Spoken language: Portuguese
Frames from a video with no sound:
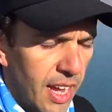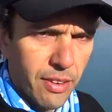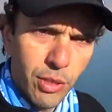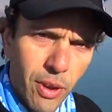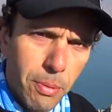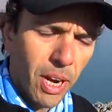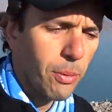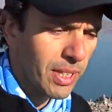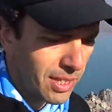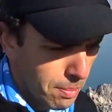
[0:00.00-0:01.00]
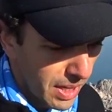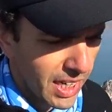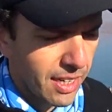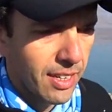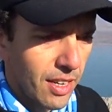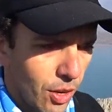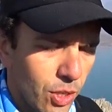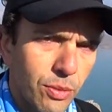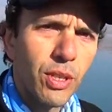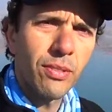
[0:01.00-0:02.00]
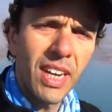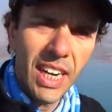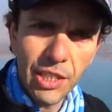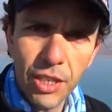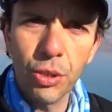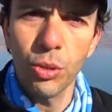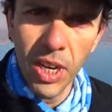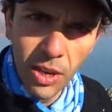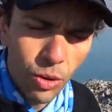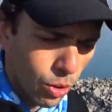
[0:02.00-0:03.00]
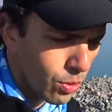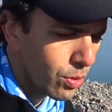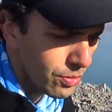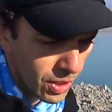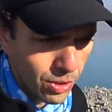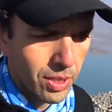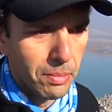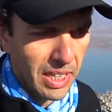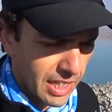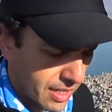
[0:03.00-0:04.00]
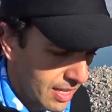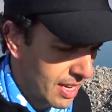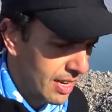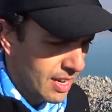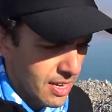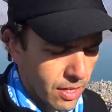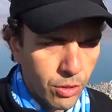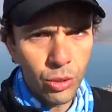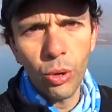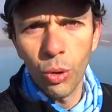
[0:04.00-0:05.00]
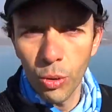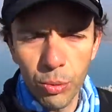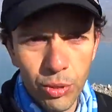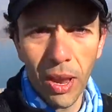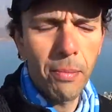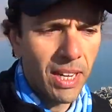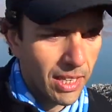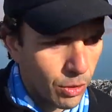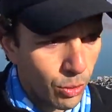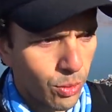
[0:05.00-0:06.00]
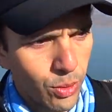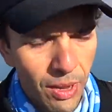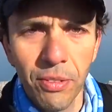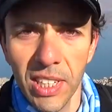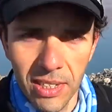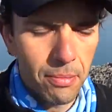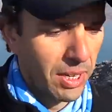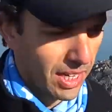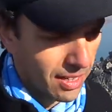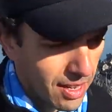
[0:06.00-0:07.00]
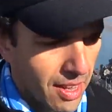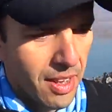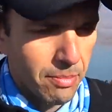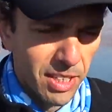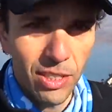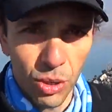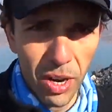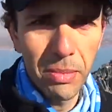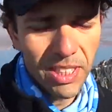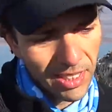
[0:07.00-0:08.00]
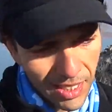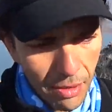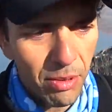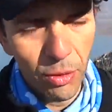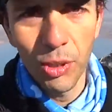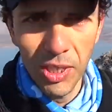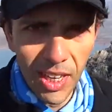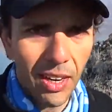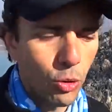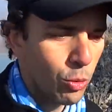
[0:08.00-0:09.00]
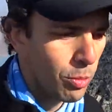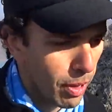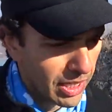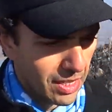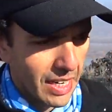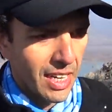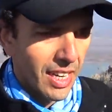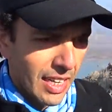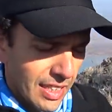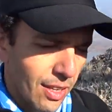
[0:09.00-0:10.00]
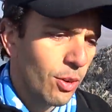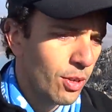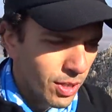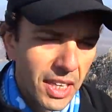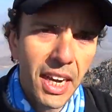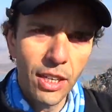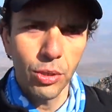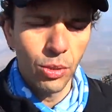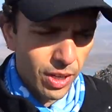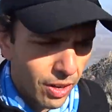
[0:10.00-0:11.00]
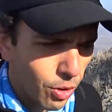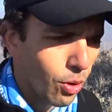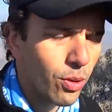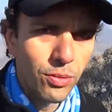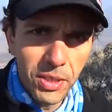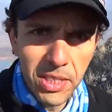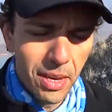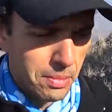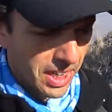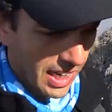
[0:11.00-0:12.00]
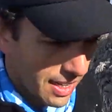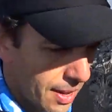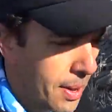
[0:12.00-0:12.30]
Aí você vai pegar uma semana onde você vai encaixar seu treino longo no final de semana. Não que seu corpo saiba que o é fim de semana, mas a sua cabeça sabe e você é corpo e mente. Então, encaixe seu treino longo no fim de semana.